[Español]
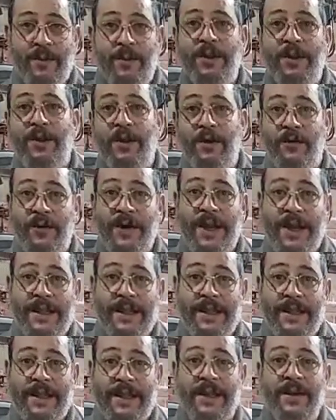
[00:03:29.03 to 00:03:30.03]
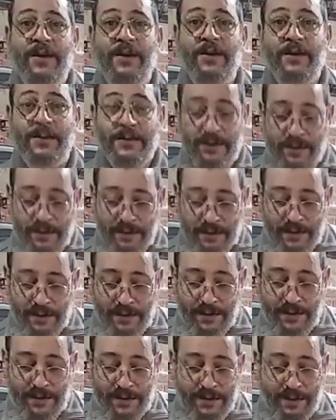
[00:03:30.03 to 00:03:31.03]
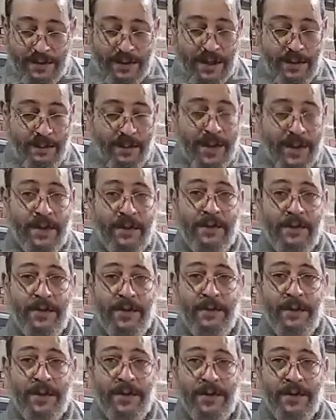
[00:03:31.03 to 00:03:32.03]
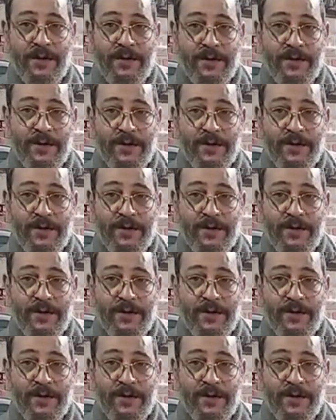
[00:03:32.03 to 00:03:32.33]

Muestro el final del taco y el pegado de los peones.